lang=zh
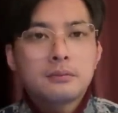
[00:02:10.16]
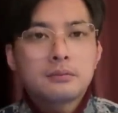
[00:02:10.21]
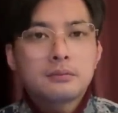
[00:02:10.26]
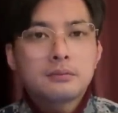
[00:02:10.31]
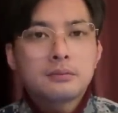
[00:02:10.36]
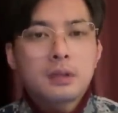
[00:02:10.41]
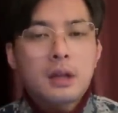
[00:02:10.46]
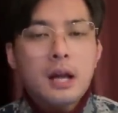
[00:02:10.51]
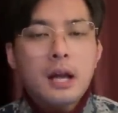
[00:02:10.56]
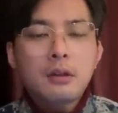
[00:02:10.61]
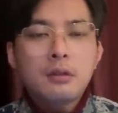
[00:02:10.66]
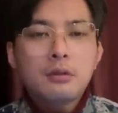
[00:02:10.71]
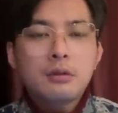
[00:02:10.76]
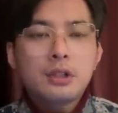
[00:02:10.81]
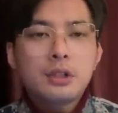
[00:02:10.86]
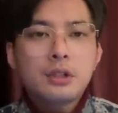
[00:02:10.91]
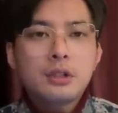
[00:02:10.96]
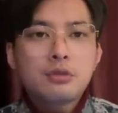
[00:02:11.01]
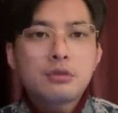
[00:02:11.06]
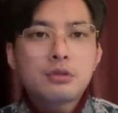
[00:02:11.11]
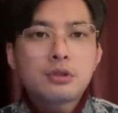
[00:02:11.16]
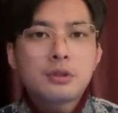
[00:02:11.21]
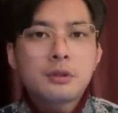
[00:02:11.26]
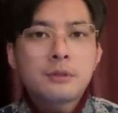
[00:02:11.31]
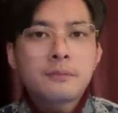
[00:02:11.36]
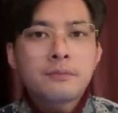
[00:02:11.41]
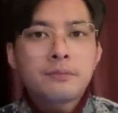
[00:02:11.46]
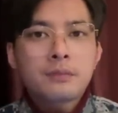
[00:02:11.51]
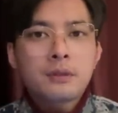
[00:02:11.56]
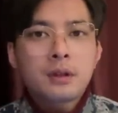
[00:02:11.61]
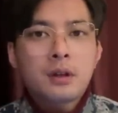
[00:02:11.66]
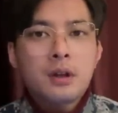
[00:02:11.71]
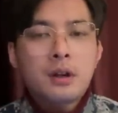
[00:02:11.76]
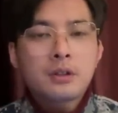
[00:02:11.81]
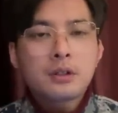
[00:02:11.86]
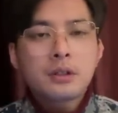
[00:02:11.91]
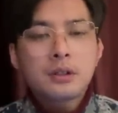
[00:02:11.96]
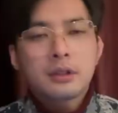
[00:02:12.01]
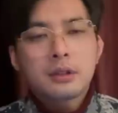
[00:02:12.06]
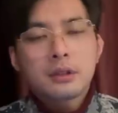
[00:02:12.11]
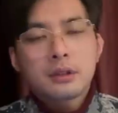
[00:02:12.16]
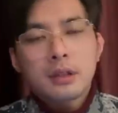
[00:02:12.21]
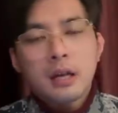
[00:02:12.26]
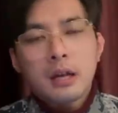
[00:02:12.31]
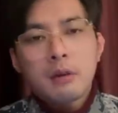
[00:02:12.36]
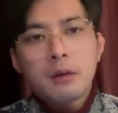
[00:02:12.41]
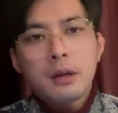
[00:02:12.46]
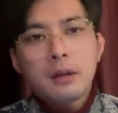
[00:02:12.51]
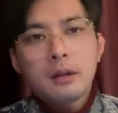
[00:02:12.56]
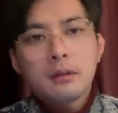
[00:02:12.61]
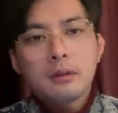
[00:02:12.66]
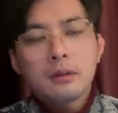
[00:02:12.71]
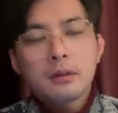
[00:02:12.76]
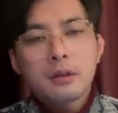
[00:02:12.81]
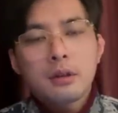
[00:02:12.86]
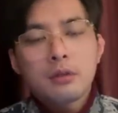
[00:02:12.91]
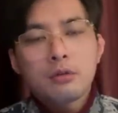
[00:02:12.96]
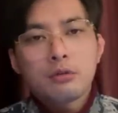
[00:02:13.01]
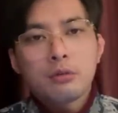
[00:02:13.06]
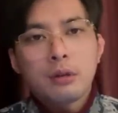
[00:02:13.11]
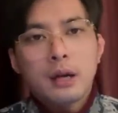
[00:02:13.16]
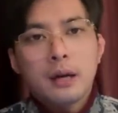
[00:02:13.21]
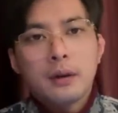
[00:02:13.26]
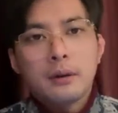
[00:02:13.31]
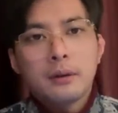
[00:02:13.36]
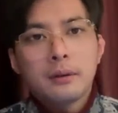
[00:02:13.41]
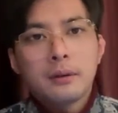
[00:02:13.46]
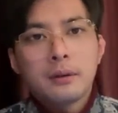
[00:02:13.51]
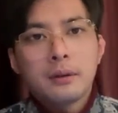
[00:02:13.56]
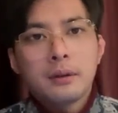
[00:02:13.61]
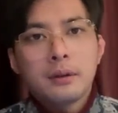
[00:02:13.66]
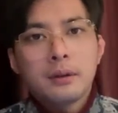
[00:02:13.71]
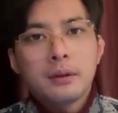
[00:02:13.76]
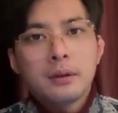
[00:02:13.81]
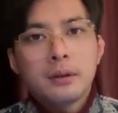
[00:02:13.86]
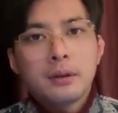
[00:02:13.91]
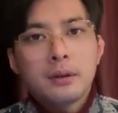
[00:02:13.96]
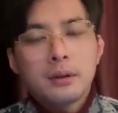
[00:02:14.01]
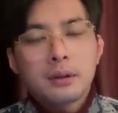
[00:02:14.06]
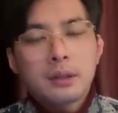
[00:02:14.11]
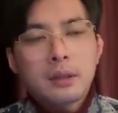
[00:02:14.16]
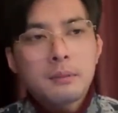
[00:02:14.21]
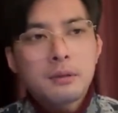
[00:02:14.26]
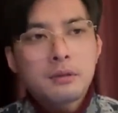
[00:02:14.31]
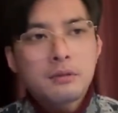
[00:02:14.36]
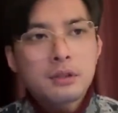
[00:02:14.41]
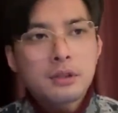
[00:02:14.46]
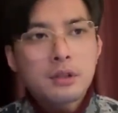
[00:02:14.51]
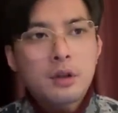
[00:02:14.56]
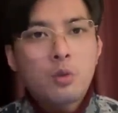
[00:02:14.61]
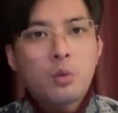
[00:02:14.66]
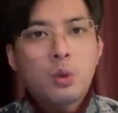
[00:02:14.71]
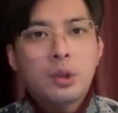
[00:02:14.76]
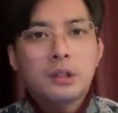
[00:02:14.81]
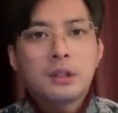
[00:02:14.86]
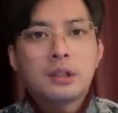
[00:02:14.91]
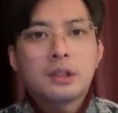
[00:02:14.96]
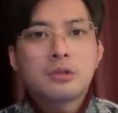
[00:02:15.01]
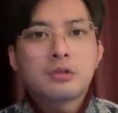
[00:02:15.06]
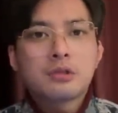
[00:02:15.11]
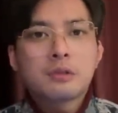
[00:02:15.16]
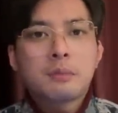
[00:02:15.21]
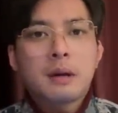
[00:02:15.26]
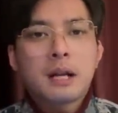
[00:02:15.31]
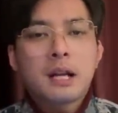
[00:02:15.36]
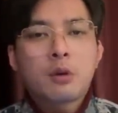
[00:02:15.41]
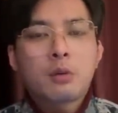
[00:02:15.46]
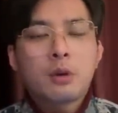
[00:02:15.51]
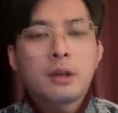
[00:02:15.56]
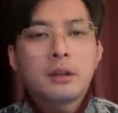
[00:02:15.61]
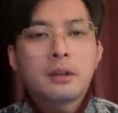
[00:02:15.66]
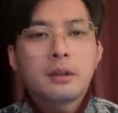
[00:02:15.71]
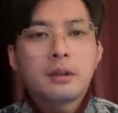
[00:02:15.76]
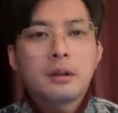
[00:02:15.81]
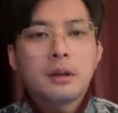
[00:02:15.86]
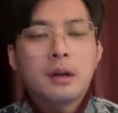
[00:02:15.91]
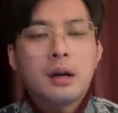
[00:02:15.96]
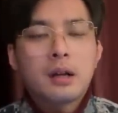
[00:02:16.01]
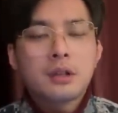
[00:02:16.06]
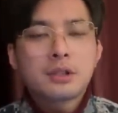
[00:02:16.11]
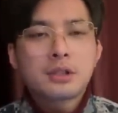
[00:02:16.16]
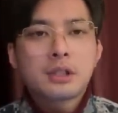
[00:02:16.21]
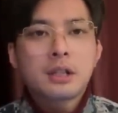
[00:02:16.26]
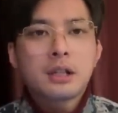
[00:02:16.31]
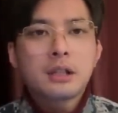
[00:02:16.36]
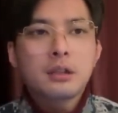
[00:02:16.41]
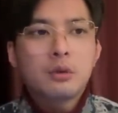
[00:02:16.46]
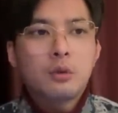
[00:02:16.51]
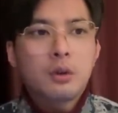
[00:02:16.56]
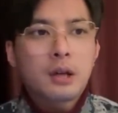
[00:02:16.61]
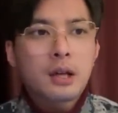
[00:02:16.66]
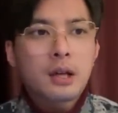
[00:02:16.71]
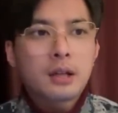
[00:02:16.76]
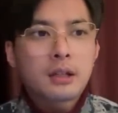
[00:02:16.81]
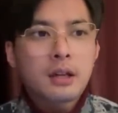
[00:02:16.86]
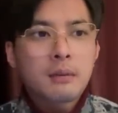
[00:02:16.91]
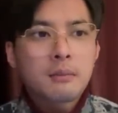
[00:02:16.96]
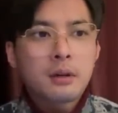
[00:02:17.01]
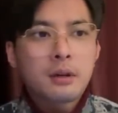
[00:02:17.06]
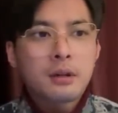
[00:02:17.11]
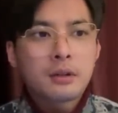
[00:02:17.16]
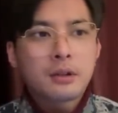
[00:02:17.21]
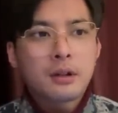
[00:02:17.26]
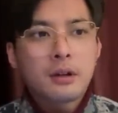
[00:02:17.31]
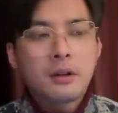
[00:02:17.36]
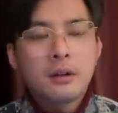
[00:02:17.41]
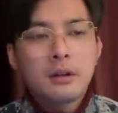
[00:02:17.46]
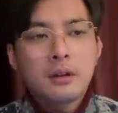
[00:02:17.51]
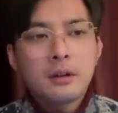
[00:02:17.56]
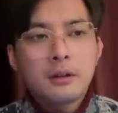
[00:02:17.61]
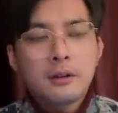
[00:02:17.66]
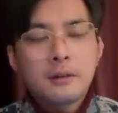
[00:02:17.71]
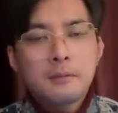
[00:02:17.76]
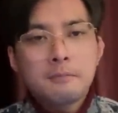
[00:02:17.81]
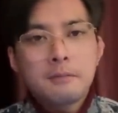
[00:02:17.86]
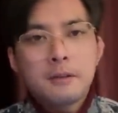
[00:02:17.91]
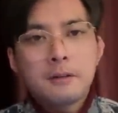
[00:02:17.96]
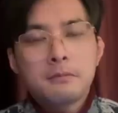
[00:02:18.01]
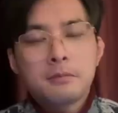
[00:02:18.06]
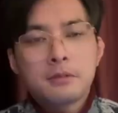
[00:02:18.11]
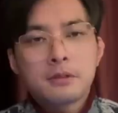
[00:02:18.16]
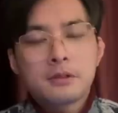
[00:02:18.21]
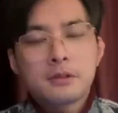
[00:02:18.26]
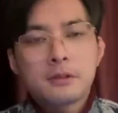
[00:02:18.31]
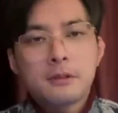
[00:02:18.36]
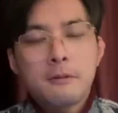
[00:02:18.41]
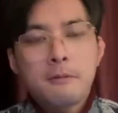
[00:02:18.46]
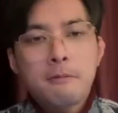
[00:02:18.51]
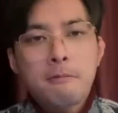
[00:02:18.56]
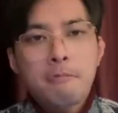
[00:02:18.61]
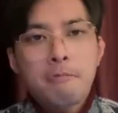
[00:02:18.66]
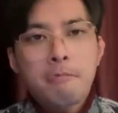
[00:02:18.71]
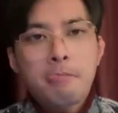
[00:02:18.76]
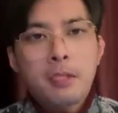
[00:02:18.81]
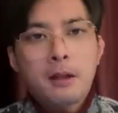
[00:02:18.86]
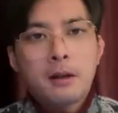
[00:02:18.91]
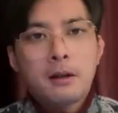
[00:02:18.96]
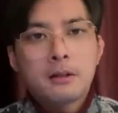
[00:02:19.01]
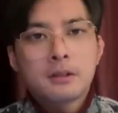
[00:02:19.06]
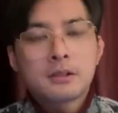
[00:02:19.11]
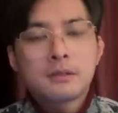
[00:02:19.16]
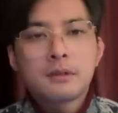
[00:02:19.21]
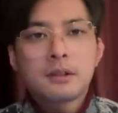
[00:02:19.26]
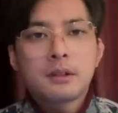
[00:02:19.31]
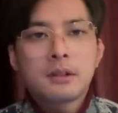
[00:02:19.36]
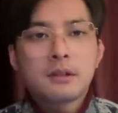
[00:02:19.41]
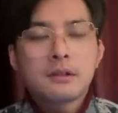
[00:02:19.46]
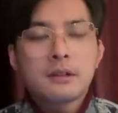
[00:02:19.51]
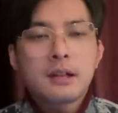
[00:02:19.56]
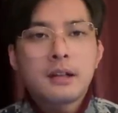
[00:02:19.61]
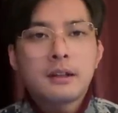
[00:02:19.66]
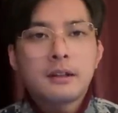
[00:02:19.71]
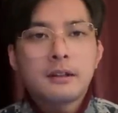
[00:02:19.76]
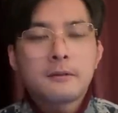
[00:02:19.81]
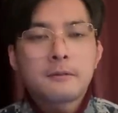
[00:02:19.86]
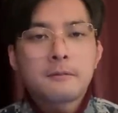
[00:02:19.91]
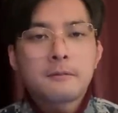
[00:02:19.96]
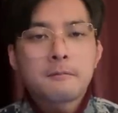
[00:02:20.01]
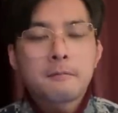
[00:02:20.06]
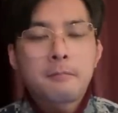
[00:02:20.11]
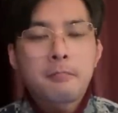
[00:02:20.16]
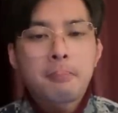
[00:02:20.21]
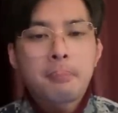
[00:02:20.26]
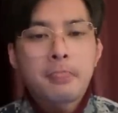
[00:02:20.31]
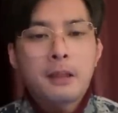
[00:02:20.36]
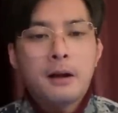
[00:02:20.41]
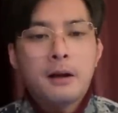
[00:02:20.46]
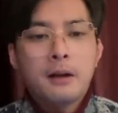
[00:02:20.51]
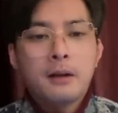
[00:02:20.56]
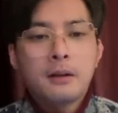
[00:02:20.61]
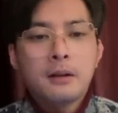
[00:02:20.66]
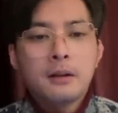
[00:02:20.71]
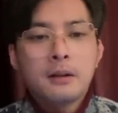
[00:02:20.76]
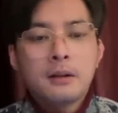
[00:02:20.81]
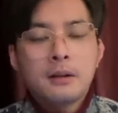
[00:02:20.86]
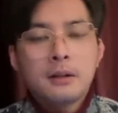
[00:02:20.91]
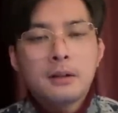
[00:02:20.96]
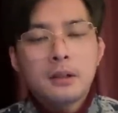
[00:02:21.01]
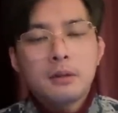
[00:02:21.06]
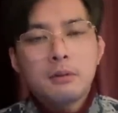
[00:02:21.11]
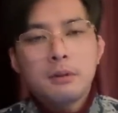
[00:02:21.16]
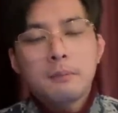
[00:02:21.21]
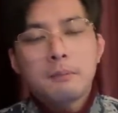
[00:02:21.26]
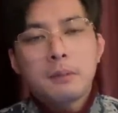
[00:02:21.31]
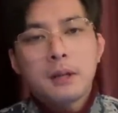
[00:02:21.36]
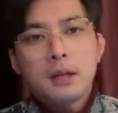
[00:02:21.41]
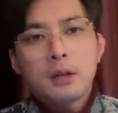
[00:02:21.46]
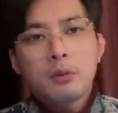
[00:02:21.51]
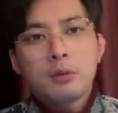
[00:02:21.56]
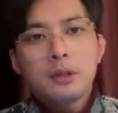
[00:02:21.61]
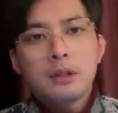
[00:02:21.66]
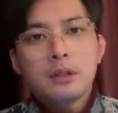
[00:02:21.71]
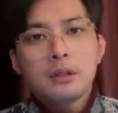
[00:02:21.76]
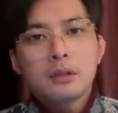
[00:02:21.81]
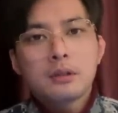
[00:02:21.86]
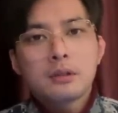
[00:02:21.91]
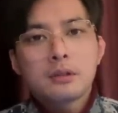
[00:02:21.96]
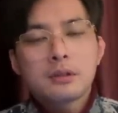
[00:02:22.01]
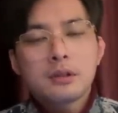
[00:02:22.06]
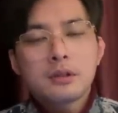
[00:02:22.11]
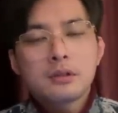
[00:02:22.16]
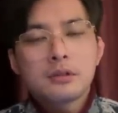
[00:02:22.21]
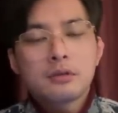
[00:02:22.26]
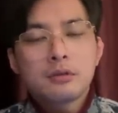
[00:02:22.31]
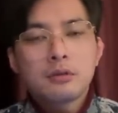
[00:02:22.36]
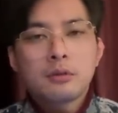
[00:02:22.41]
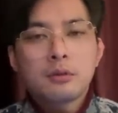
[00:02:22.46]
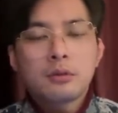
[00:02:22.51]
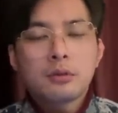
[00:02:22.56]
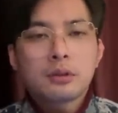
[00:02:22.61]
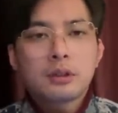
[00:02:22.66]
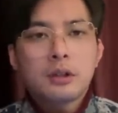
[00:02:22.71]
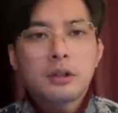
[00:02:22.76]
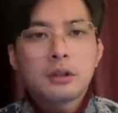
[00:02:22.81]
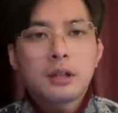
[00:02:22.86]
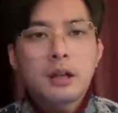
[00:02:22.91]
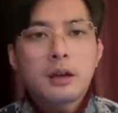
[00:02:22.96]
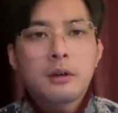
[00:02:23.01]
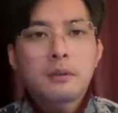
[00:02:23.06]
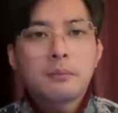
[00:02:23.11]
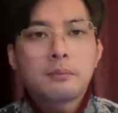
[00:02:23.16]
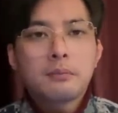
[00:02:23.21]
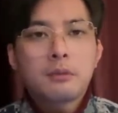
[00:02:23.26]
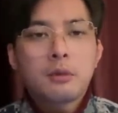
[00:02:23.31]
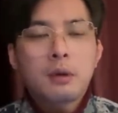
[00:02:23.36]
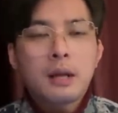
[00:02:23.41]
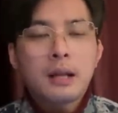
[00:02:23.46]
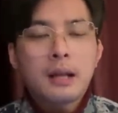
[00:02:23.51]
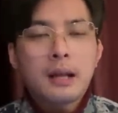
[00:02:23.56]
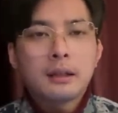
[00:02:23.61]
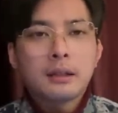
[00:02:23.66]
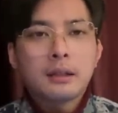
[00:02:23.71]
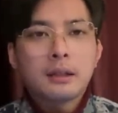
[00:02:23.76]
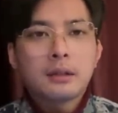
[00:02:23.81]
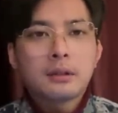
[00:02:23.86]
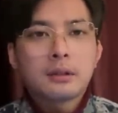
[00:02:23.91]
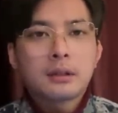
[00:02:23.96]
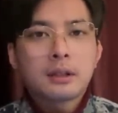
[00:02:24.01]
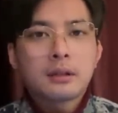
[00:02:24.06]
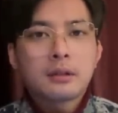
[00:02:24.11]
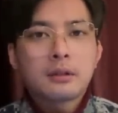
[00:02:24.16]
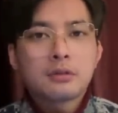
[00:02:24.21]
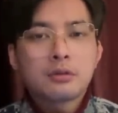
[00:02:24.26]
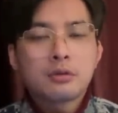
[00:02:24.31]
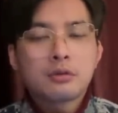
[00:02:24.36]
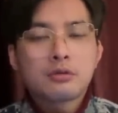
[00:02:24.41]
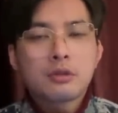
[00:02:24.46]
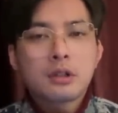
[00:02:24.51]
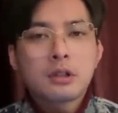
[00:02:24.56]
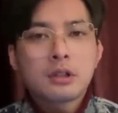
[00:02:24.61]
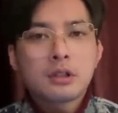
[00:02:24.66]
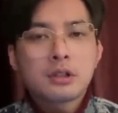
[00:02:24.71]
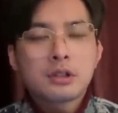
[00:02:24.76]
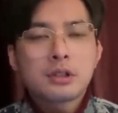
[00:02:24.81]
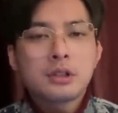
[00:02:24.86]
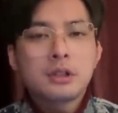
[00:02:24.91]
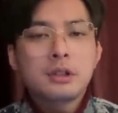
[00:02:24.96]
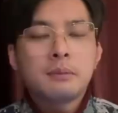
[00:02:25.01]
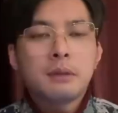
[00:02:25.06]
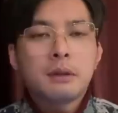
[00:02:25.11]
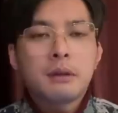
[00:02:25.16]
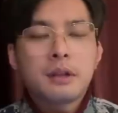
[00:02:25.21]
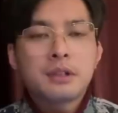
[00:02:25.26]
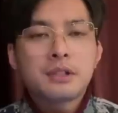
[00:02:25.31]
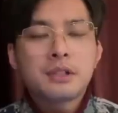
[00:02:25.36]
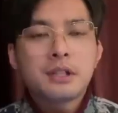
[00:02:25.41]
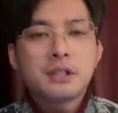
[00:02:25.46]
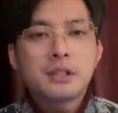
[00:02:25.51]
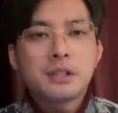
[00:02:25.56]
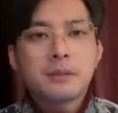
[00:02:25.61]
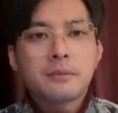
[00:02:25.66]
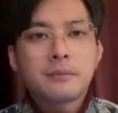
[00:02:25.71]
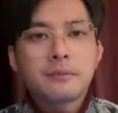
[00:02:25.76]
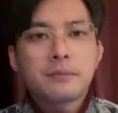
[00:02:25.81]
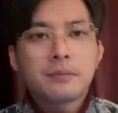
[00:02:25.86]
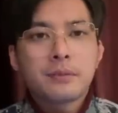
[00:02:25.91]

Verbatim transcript: 还有一个就是，好像台湾当局啊，他们最想稳定的就是巴拉圭啊，其他的我看他们好像并不是啊十分的在意啊，因为巴拉圭上次总统到台湾来呢，就装了十亿美元现金。